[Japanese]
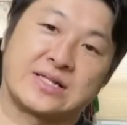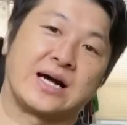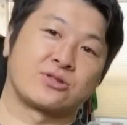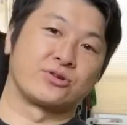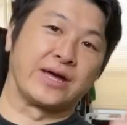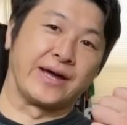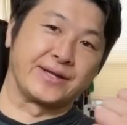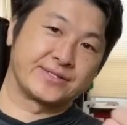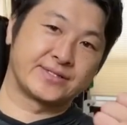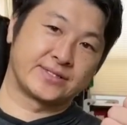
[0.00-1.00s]
タートルで
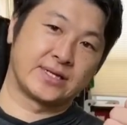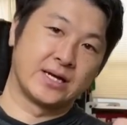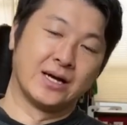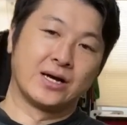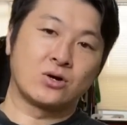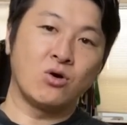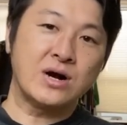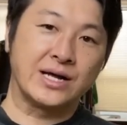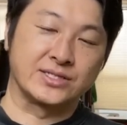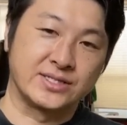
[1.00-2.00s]
す。今
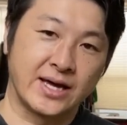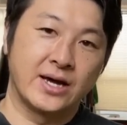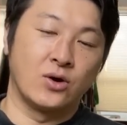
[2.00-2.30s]
回ですね、